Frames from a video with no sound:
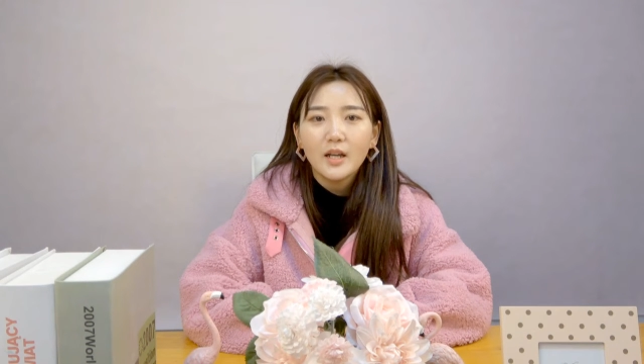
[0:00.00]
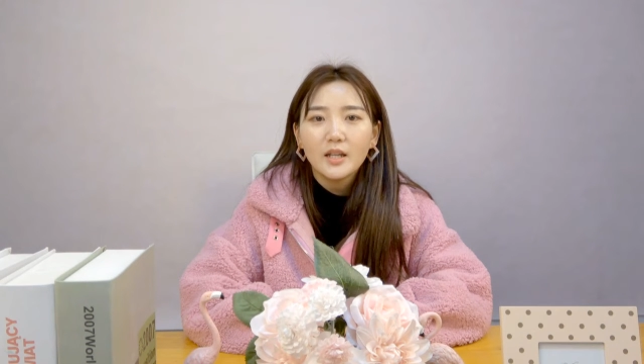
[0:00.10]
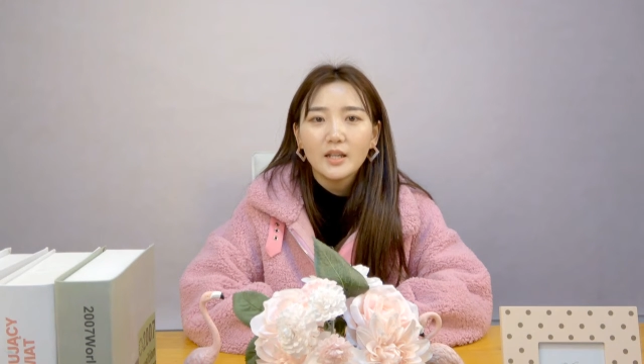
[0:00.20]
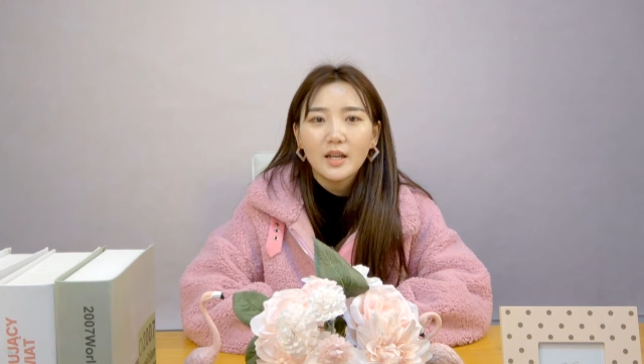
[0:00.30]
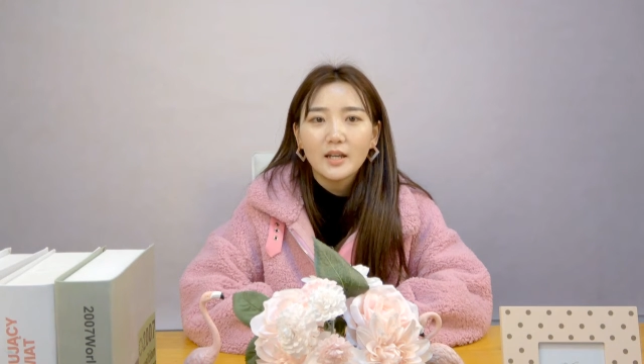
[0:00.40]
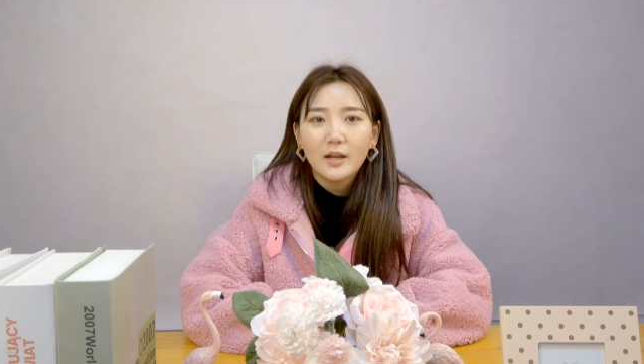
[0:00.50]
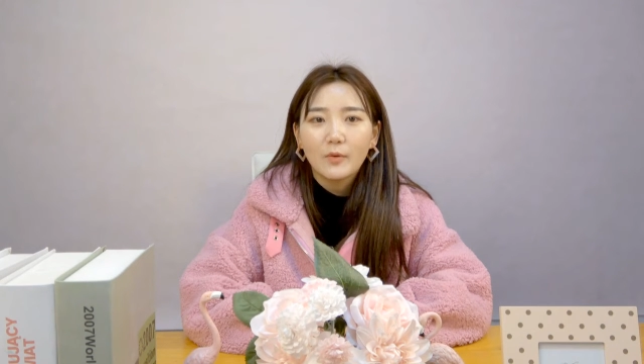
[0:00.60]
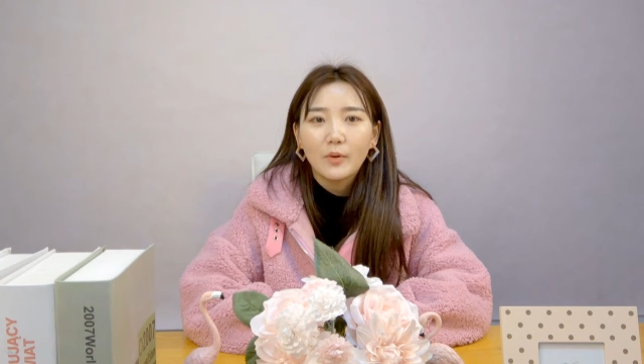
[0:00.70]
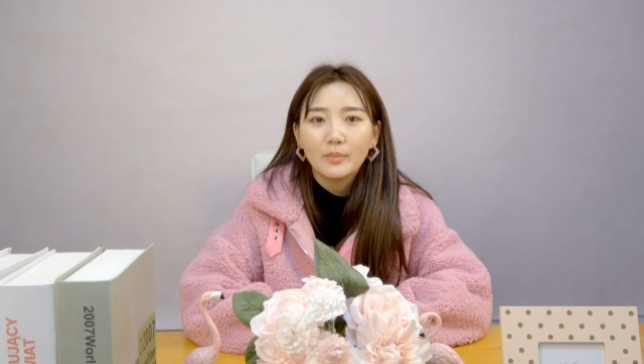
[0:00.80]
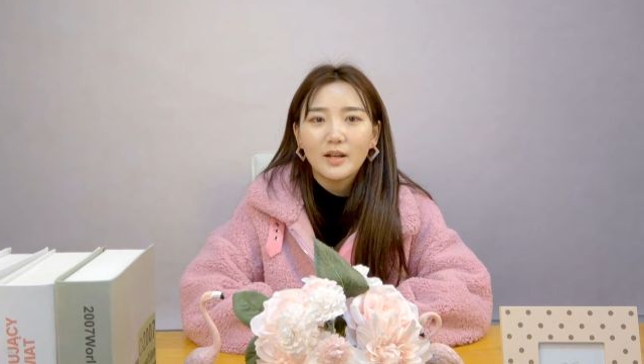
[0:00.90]
一年也
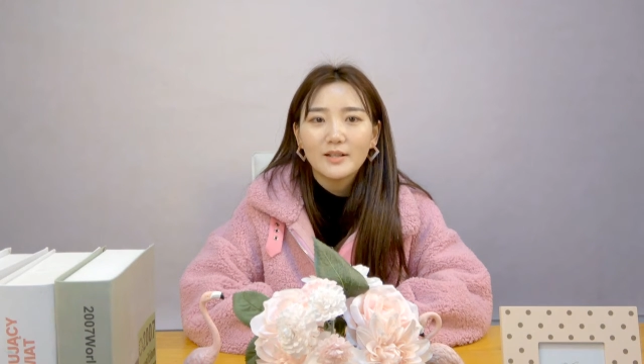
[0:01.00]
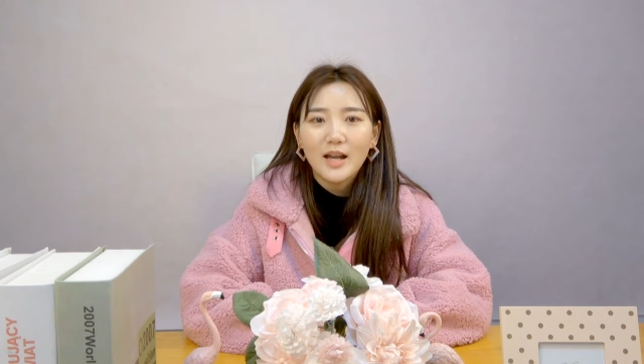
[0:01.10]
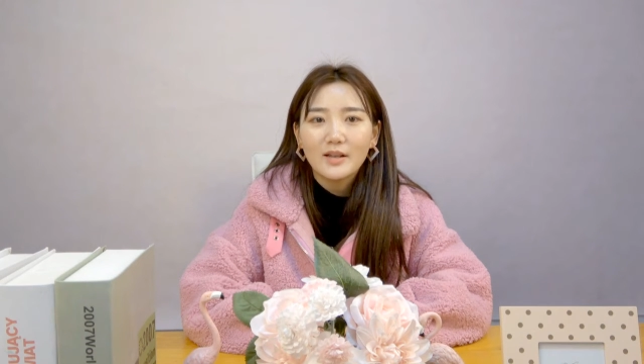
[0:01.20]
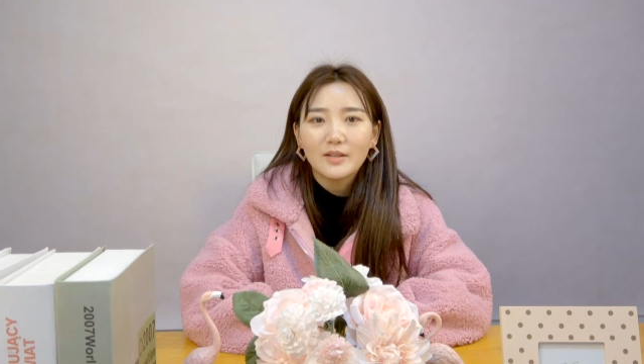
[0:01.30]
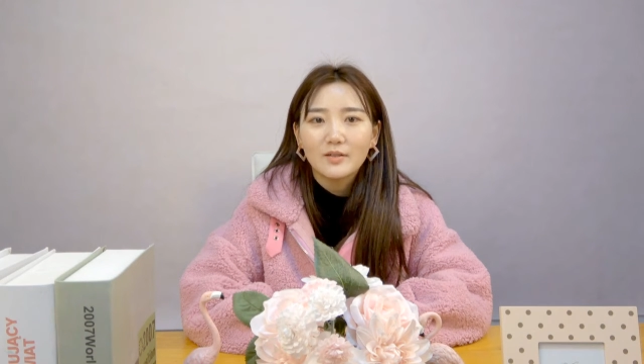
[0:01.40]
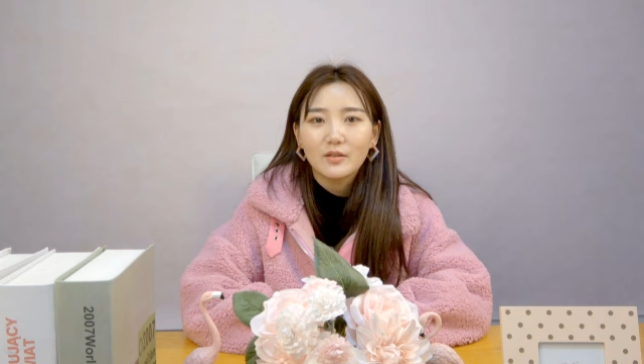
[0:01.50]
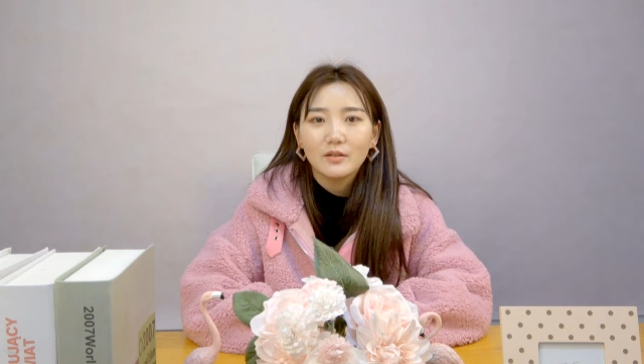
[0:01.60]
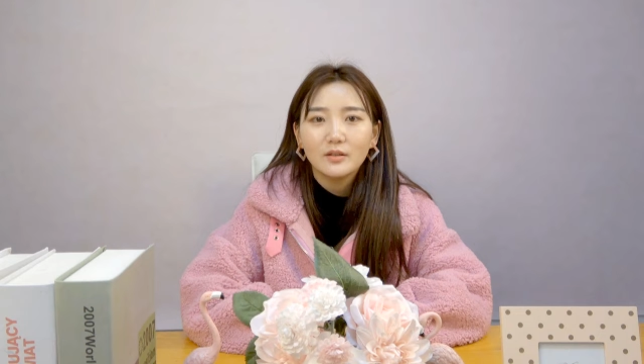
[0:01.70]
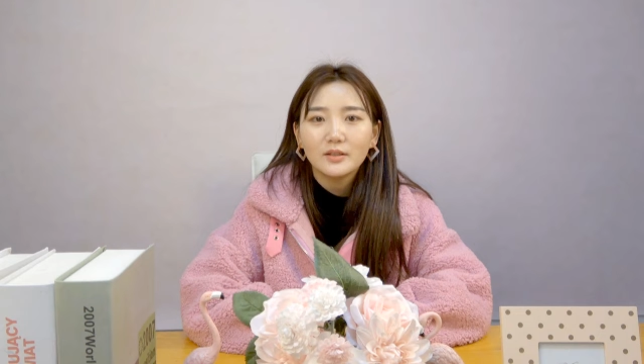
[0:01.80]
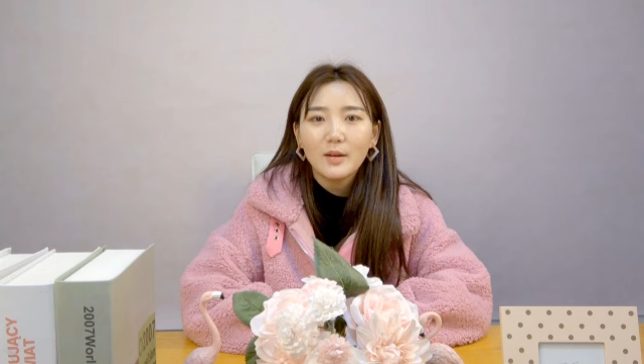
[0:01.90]
回不到家几次。